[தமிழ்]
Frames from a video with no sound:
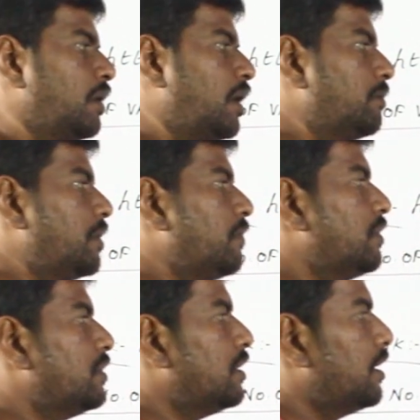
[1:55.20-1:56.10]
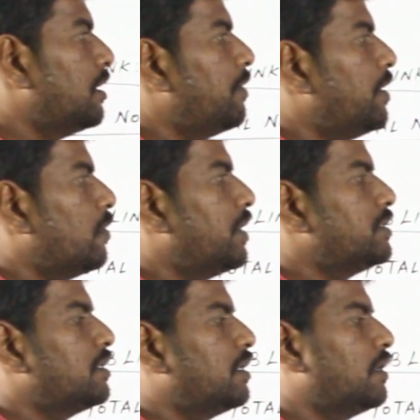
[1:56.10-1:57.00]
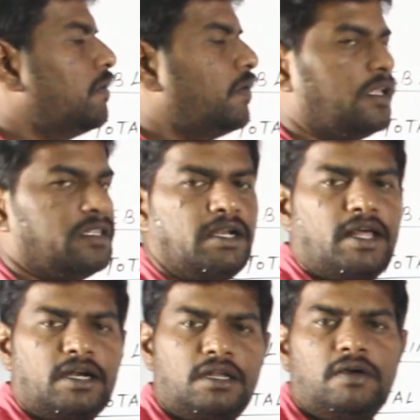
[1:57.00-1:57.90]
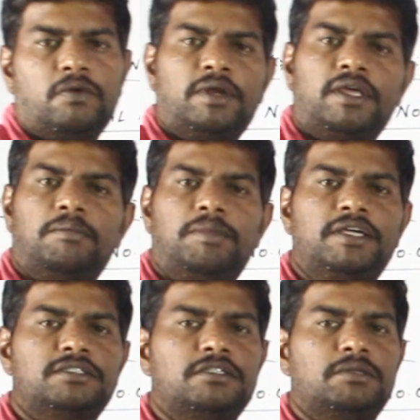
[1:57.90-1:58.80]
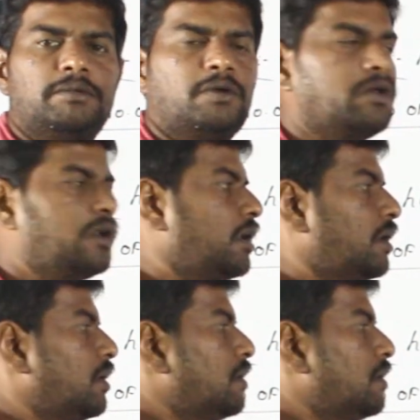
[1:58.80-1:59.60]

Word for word: அது மாதிரி வந்து நியர்பை லொக்கேஷன் இருக்கிறவங்களா தான் டேரெக்டாகவும் நீங்கள் அப்ளிகேஷன் எடுத்துகிட்டு போய் கொடுக்கலாம்